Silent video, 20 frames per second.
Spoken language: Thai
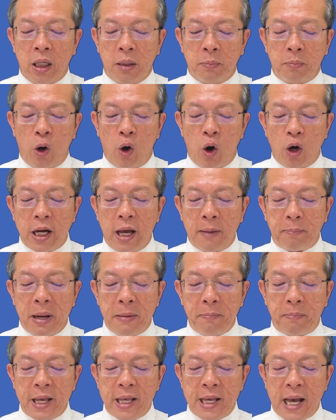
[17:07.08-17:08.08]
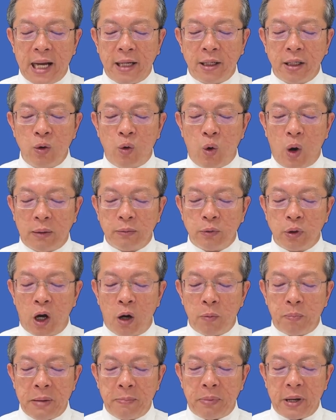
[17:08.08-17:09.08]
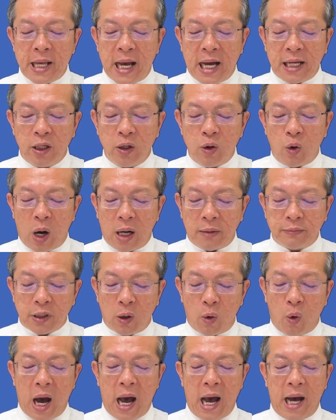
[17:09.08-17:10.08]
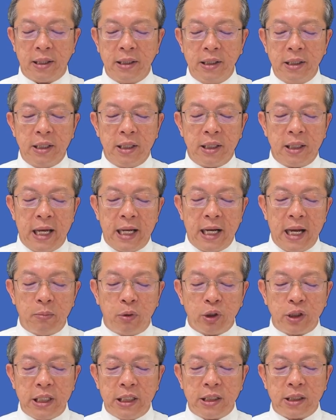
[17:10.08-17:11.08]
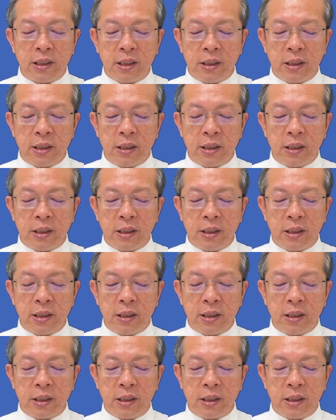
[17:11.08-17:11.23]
พระองค์เนี่ยเป็นพยานถึงความเราเป็นพยานถึงความสว่างและในบทที่